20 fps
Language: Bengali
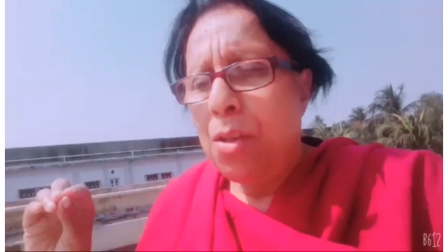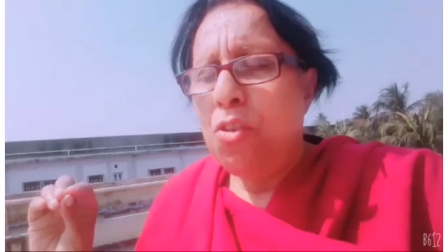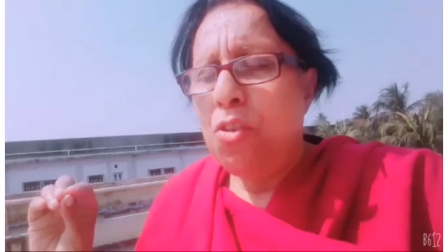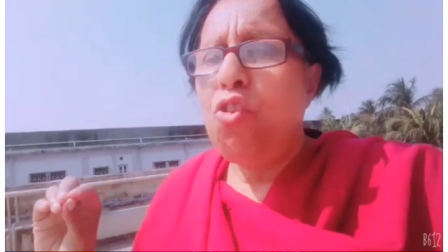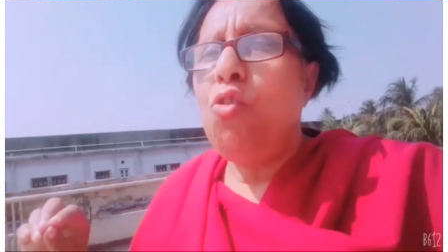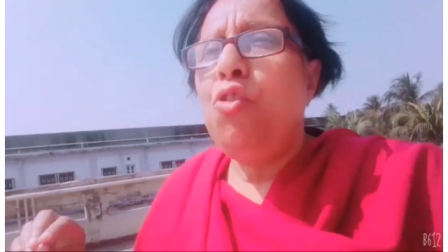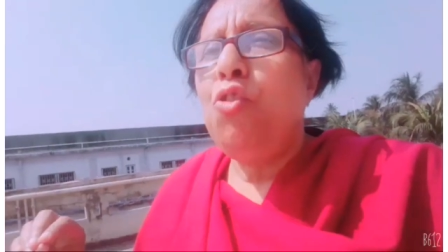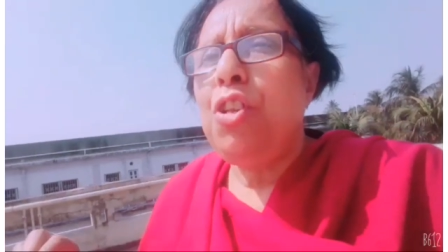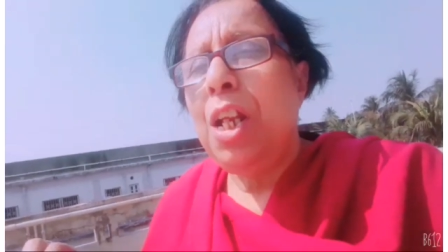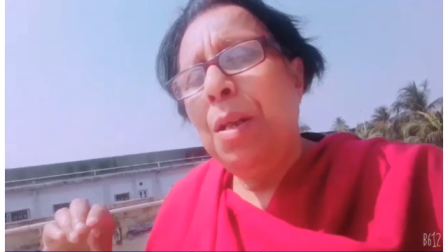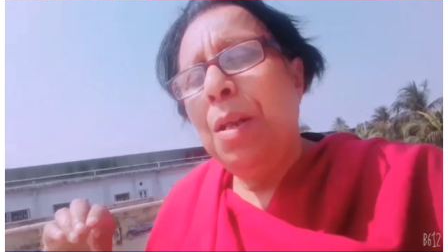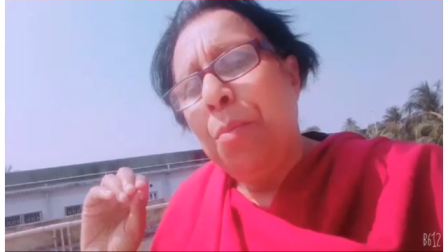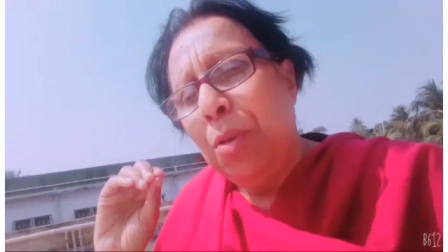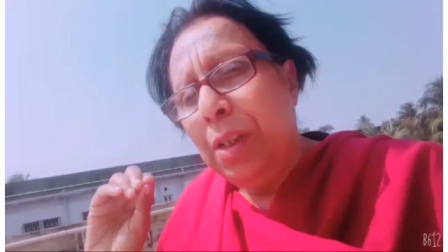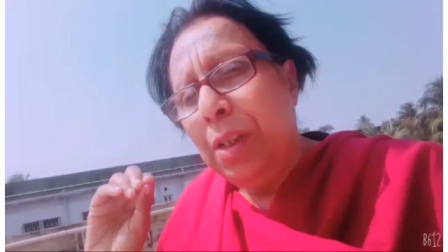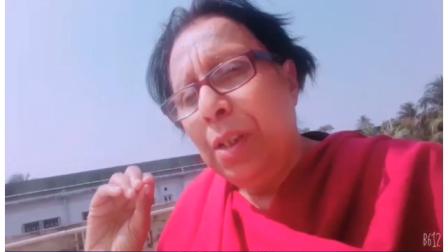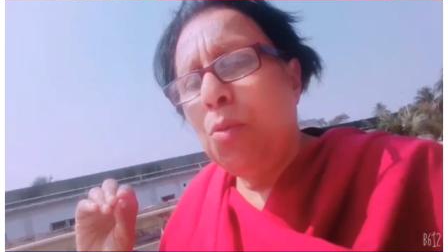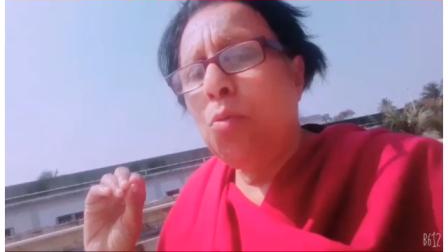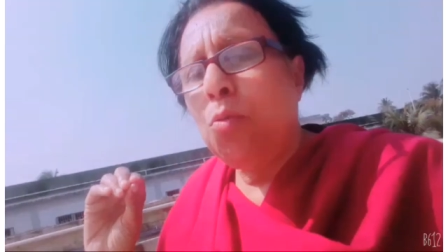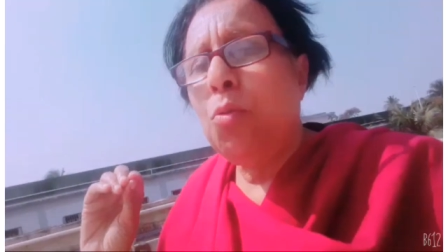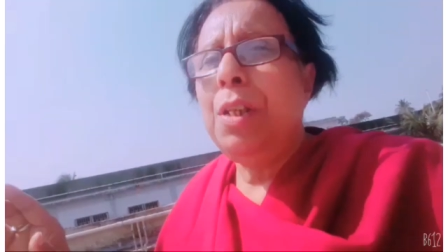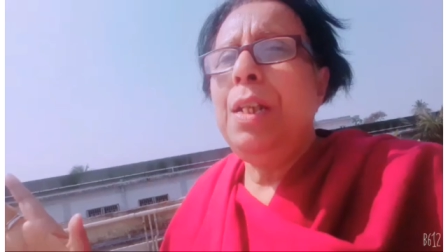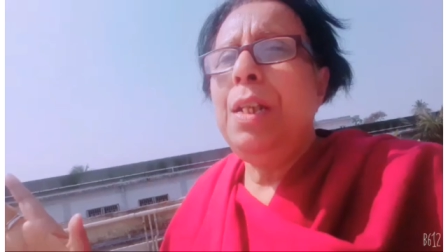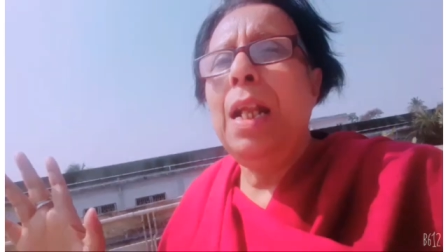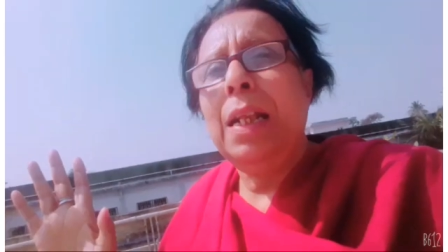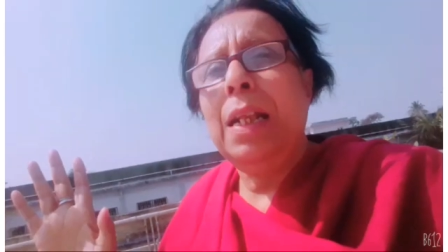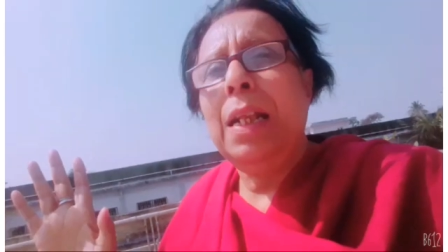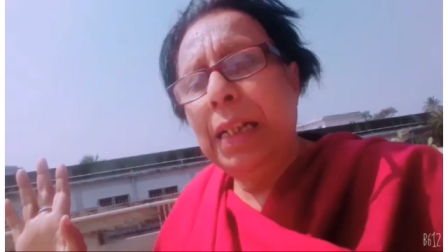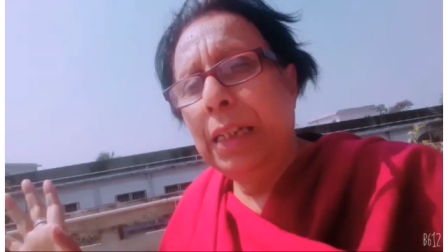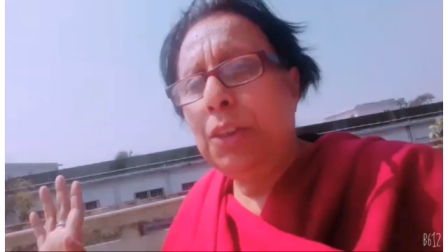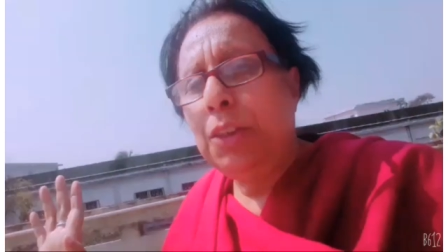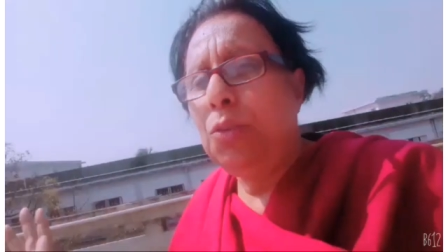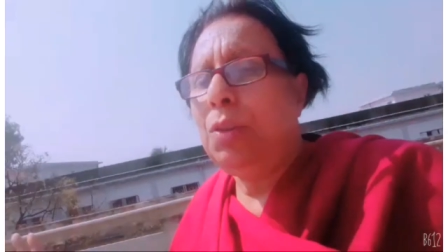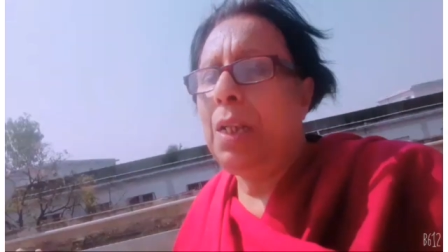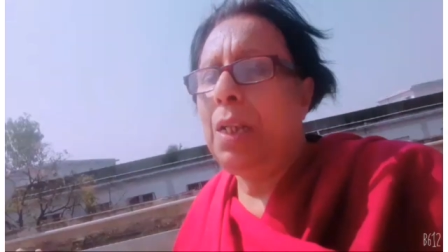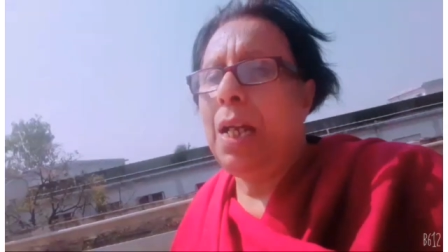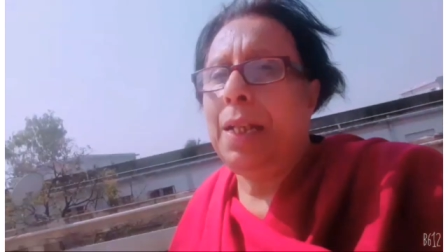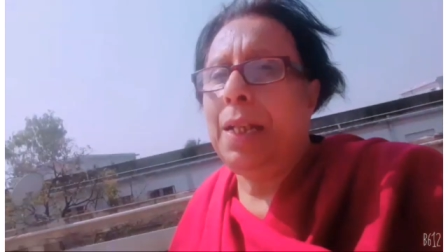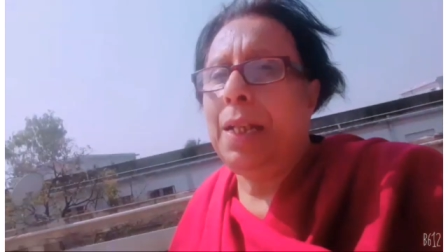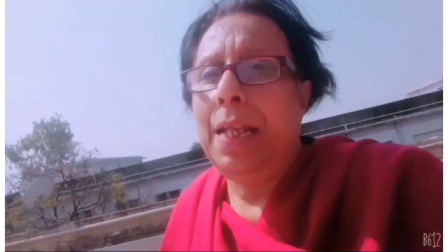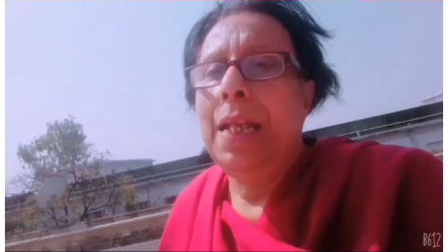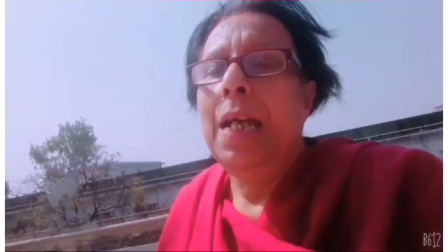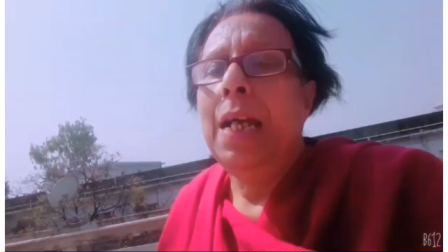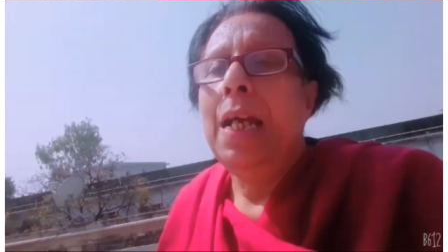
সংসারের মধ্যে খুঁটিনাটি কিছু থাকে